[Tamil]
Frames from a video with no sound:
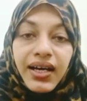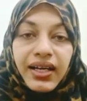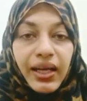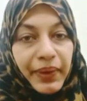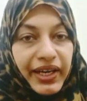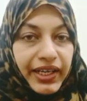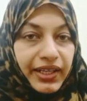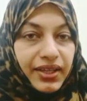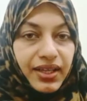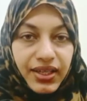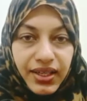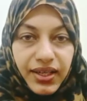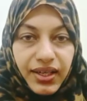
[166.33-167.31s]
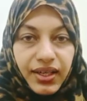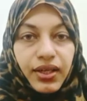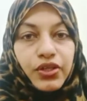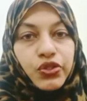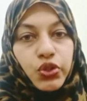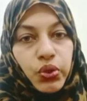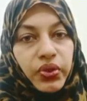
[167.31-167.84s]
நம்மக்கிட்ட தான் இருக்குது
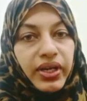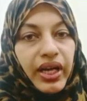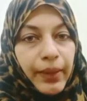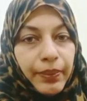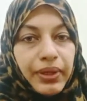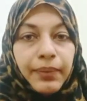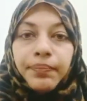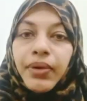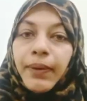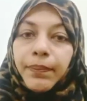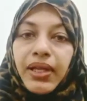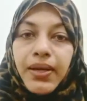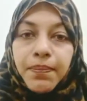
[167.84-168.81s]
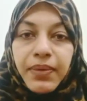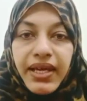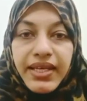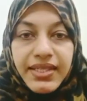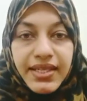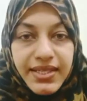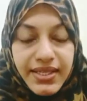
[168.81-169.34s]
ஸோ நாம் பப்ளிக்
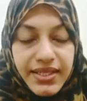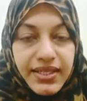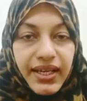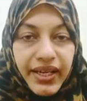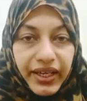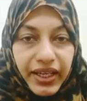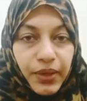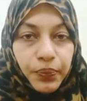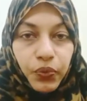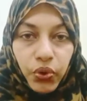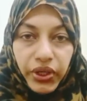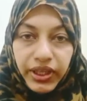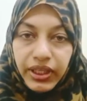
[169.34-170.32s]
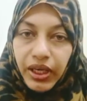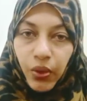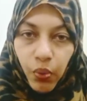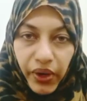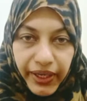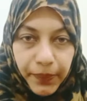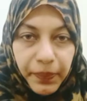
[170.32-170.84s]
பிளேஸஸ்க்கு நிறைய போகிறத
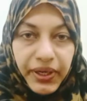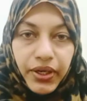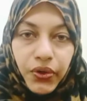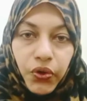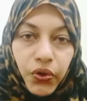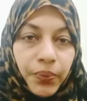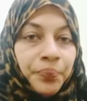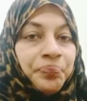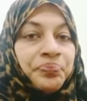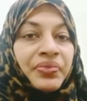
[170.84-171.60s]
அவாய்ட் பண்ணணும்